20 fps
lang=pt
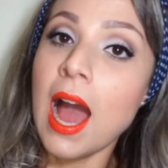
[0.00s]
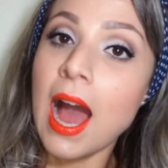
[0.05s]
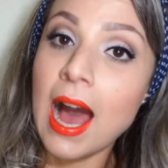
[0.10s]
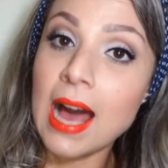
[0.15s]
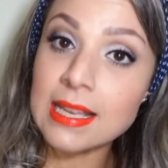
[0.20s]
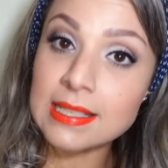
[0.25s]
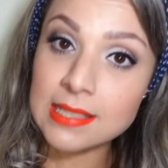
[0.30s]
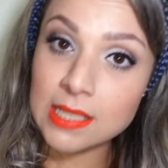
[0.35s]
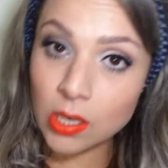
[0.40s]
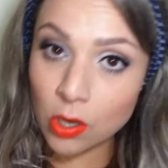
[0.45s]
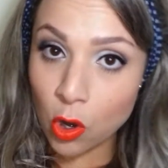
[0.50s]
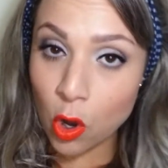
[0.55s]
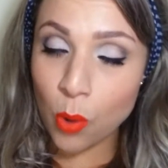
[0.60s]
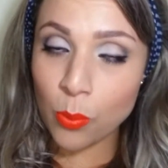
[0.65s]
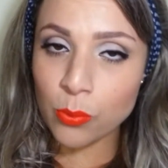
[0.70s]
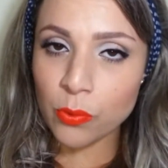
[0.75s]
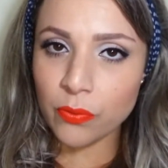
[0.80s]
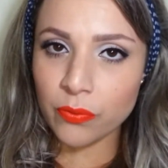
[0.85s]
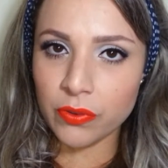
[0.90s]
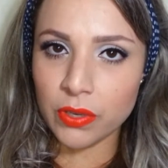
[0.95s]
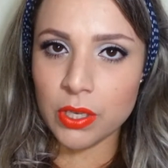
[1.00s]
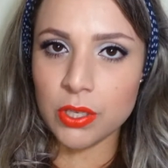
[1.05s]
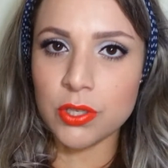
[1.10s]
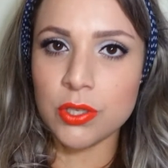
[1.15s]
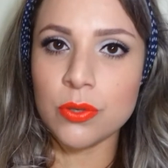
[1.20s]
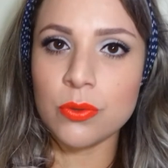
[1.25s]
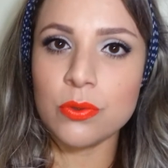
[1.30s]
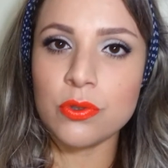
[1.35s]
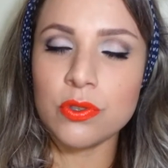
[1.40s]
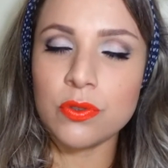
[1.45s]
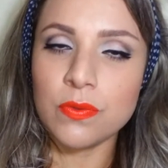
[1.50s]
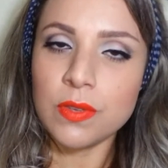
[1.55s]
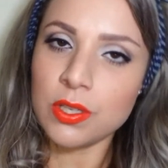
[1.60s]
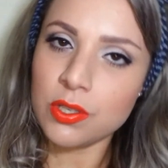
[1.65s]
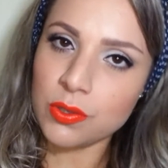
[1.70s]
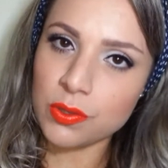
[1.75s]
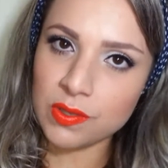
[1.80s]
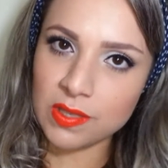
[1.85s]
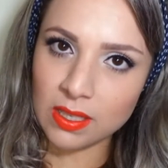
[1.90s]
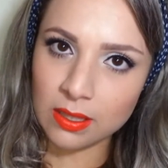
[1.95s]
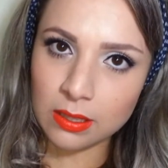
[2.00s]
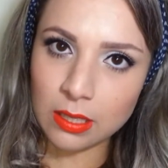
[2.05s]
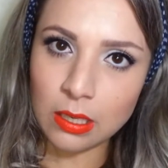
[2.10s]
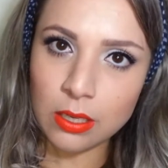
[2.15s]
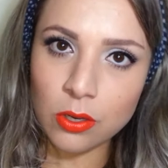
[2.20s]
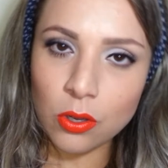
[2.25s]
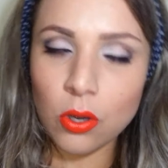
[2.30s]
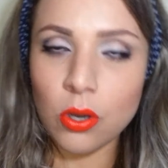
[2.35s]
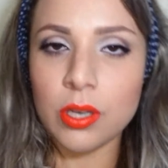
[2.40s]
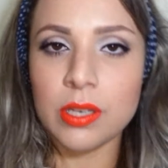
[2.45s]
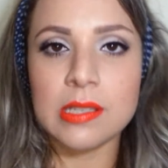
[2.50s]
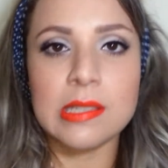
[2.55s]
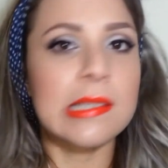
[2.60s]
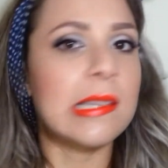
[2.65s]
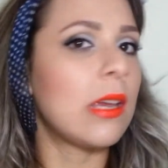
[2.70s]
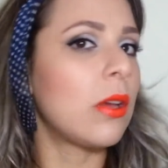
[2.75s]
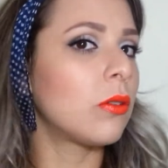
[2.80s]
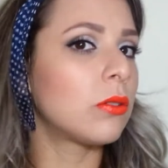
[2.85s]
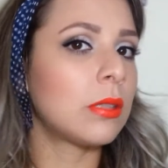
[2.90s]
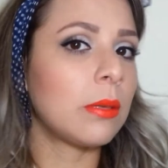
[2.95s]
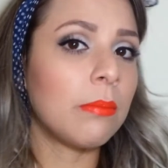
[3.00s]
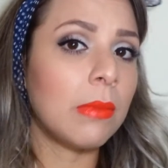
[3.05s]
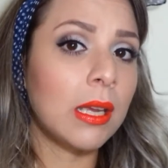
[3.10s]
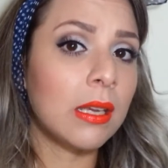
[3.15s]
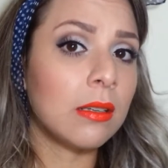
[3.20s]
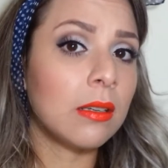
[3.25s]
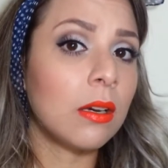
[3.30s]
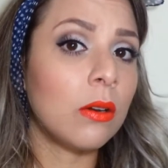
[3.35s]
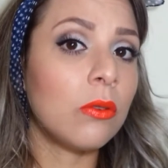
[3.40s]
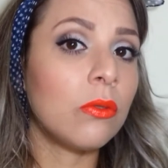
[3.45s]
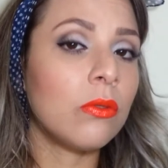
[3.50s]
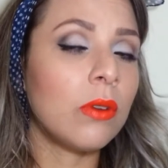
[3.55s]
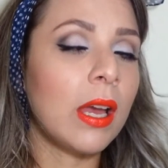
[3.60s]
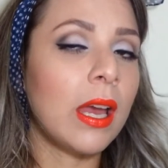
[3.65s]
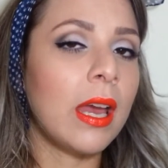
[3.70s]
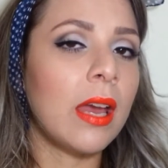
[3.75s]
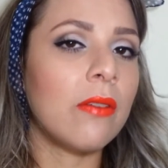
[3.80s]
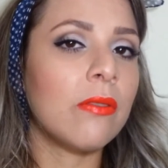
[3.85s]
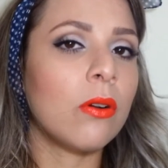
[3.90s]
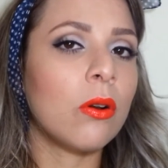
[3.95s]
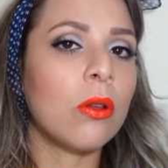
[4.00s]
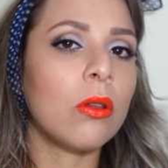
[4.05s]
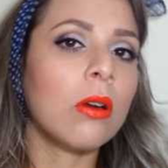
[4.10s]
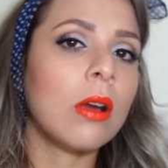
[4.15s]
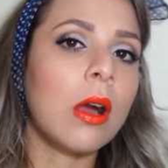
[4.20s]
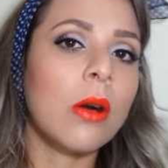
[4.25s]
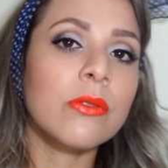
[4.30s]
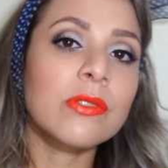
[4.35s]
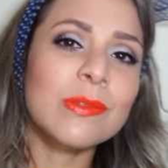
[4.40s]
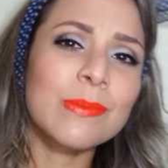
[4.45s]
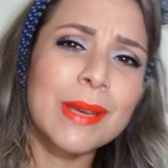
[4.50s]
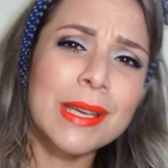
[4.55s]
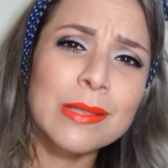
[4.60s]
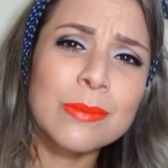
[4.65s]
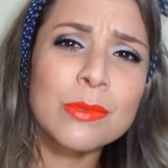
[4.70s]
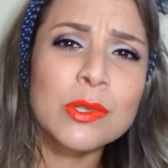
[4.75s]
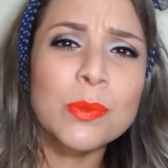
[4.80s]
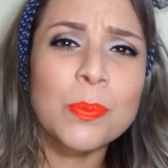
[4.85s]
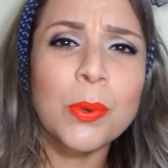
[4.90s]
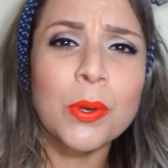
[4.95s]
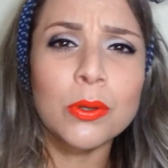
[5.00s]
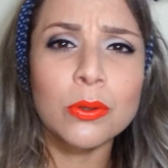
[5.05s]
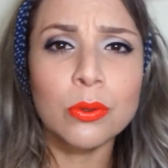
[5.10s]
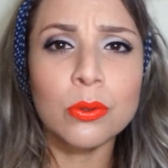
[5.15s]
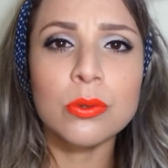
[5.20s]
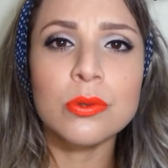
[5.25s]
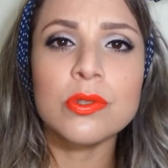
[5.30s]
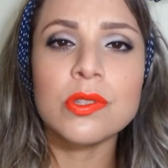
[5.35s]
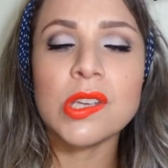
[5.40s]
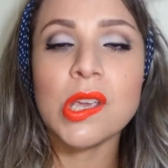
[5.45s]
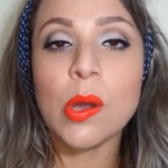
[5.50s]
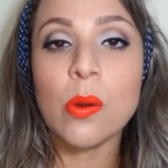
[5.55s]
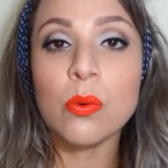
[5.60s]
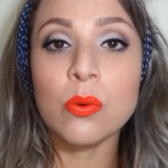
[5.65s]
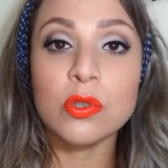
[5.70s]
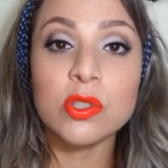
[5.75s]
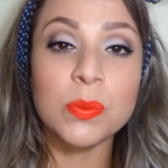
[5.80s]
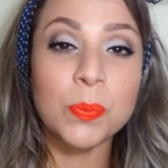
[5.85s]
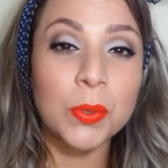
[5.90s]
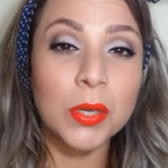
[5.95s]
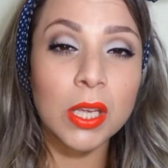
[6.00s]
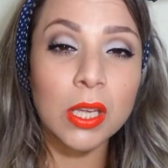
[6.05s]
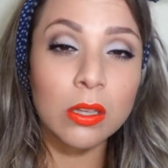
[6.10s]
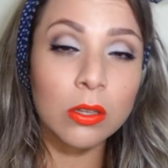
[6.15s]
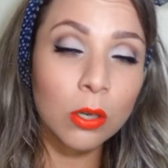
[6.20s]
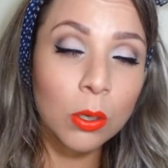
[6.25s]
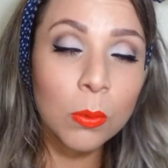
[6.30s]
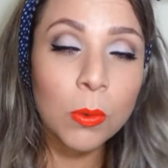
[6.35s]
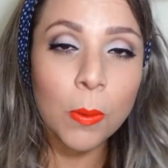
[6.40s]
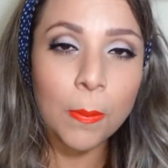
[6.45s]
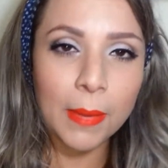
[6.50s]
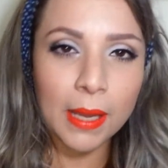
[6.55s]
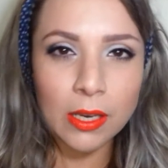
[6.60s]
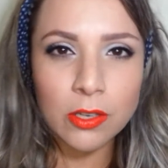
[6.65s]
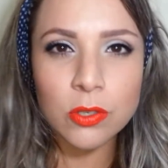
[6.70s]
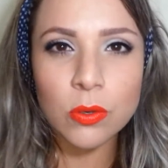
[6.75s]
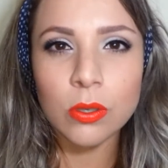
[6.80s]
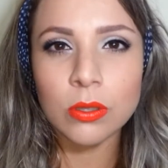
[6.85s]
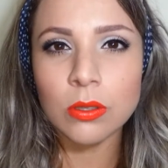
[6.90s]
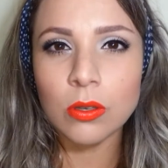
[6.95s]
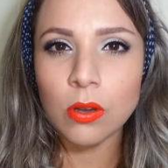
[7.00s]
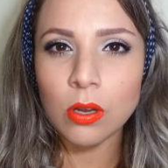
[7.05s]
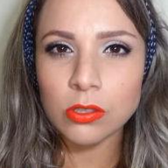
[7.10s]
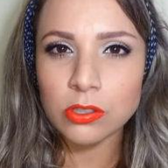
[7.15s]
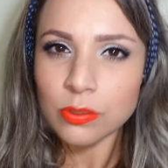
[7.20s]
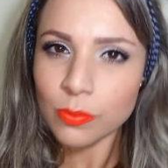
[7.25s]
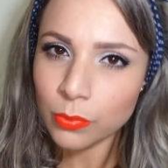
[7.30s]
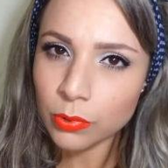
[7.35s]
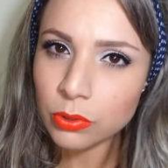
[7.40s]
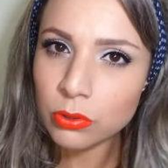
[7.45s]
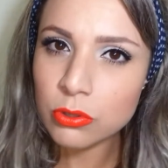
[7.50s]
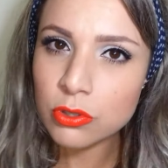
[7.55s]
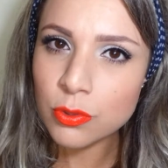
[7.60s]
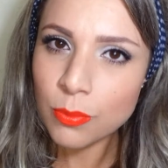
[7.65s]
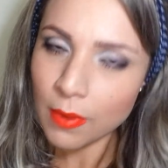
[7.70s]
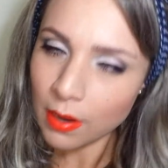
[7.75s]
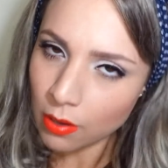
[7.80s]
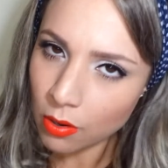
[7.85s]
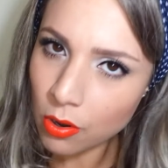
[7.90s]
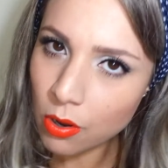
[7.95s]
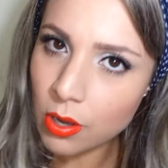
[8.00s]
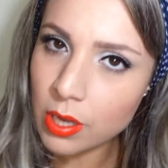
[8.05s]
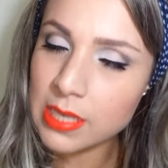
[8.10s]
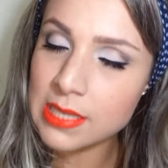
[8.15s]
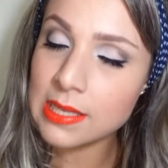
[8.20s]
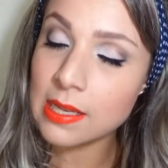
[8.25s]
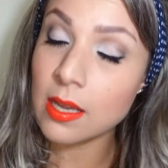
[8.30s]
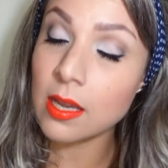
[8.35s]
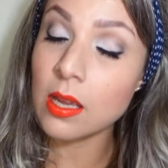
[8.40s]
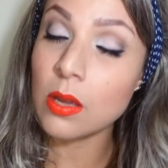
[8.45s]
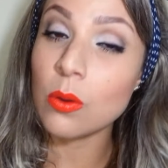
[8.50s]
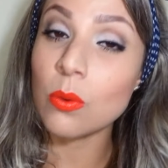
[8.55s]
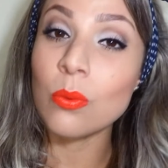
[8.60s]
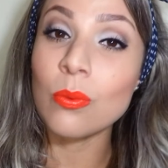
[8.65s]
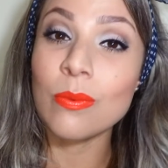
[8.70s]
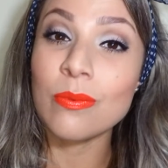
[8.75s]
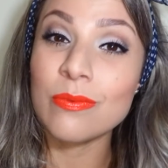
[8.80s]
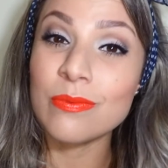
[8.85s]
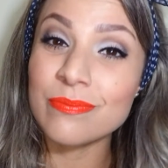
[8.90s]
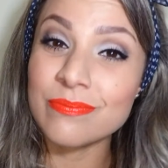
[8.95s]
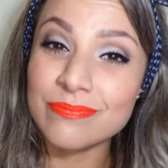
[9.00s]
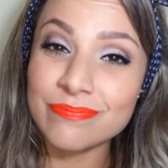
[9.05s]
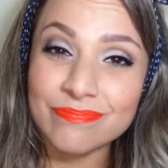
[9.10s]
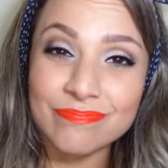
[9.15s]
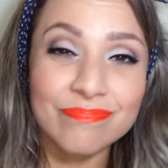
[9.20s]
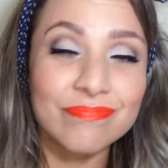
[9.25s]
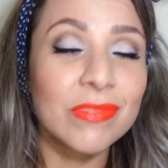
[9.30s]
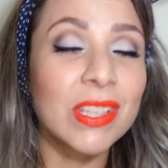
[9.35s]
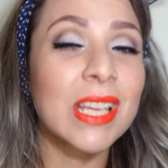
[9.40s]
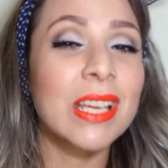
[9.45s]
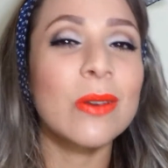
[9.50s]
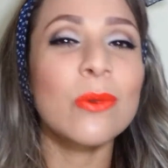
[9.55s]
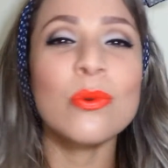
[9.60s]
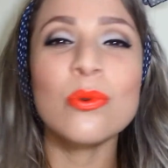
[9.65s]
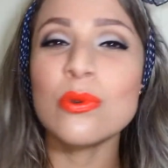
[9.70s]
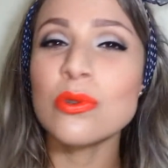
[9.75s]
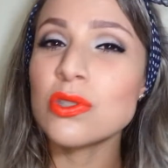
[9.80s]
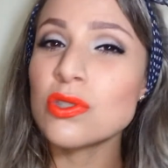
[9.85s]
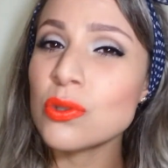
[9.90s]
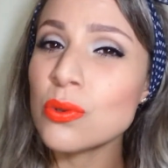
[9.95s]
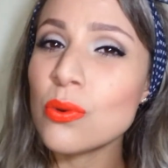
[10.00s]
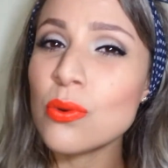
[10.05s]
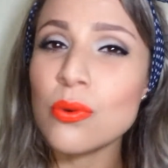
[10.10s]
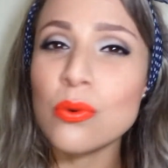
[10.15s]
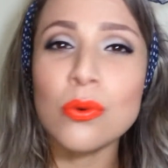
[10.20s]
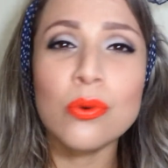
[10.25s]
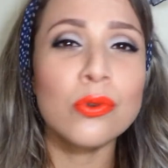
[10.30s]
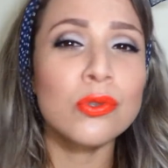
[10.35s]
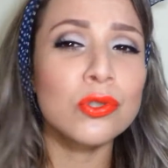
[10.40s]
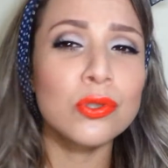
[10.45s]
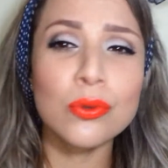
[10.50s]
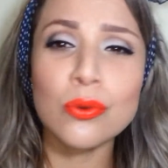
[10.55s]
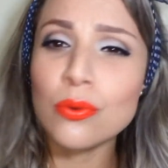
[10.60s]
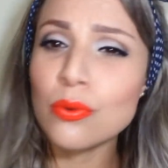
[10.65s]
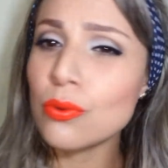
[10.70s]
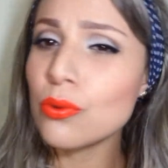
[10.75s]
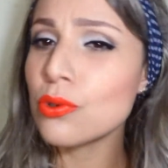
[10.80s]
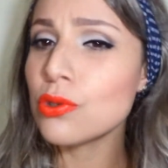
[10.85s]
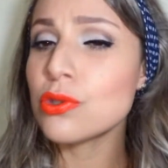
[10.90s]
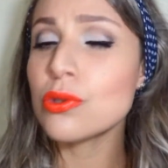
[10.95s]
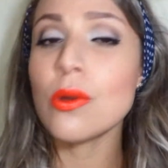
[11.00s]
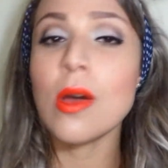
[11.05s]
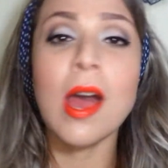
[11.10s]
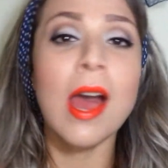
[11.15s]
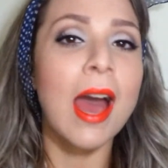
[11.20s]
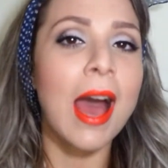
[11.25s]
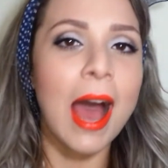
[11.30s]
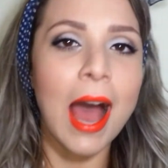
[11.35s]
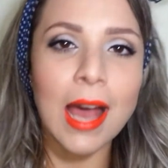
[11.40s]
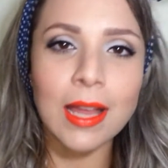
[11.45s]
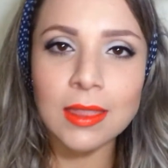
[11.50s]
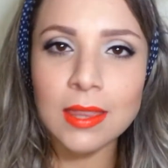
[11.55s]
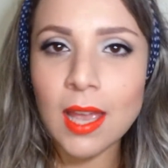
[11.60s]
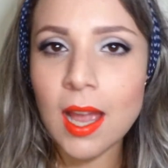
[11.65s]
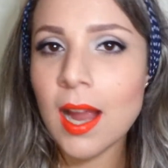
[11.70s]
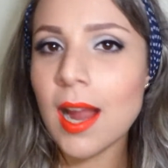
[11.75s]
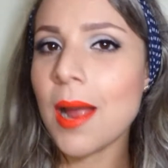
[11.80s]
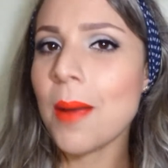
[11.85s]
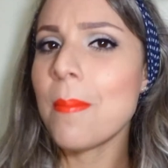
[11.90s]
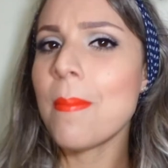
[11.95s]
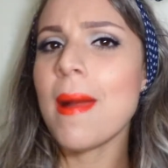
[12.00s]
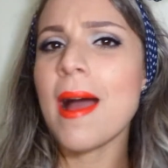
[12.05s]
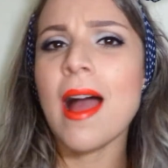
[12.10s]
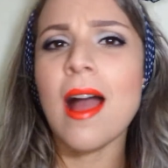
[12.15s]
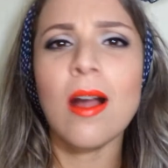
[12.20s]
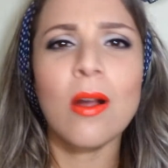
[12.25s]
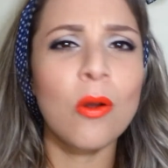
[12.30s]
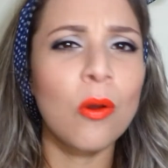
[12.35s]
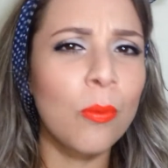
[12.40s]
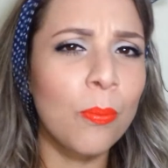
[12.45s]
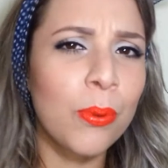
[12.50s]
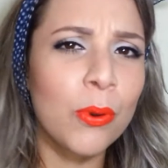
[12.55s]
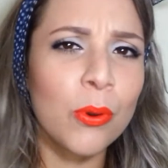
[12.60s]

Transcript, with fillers: Assim como vídeo, os vídeos anteriores, eu também não é, vou colocar os mesmos produtos que eu uso, porque normalmente quando eu gosto muito de uma coisa, eu uso, uso, uso, até acabar, compro